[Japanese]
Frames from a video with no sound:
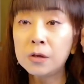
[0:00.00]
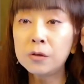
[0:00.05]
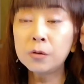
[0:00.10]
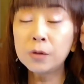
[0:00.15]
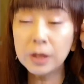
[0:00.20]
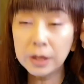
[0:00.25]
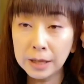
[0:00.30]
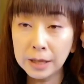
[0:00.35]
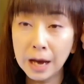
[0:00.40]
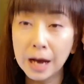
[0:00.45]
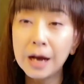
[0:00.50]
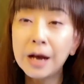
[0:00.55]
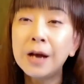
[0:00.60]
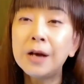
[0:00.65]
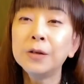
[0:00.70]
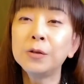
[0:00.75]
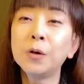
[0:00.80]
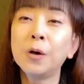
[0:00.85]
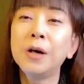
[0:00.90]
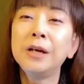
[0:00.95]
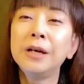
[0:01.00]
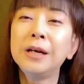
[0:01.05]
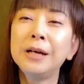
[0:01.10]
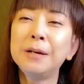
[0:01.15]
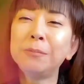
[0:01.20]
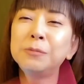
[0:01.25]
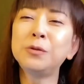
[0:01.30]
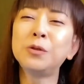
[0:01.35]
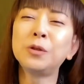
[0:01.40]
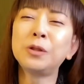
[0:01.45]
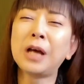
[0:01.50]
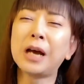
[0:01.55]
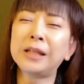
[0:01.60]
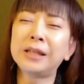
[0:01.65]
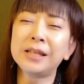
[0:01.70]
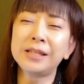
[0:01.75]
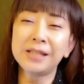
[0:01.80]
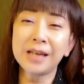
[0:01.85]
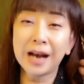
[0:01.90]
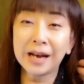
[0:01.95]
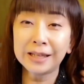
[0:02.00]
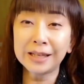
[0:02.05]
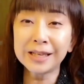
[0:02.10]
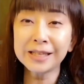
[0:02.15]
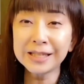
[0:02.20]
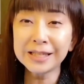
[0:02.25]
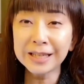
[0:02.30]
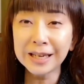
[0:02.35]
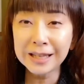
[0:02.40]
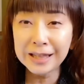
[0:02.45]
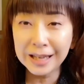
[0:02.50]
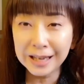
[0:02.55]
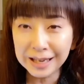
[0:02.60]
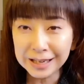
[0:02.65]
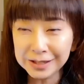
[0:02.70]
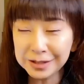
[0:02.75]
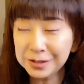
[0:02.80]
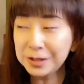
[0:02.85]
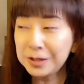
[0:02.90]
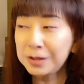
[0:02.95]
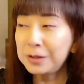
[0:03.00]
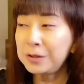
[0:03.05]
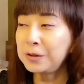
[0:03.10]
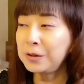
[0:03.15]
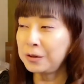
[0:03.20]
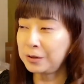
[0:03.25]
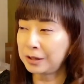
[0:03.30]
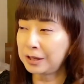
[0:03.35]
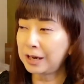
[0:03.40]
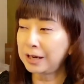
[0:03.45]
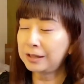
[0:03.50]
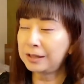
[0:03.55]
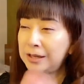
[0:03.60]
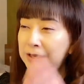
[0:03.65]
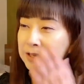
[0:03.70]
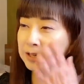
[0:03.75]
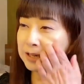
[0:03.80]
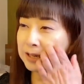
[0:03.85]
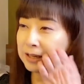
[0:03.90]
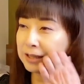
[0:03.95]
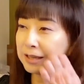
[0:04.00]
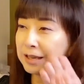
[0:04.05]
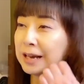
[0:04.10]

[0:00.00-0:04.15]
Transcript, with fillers: それであそうちょっと私話が長すぎるのよね話がね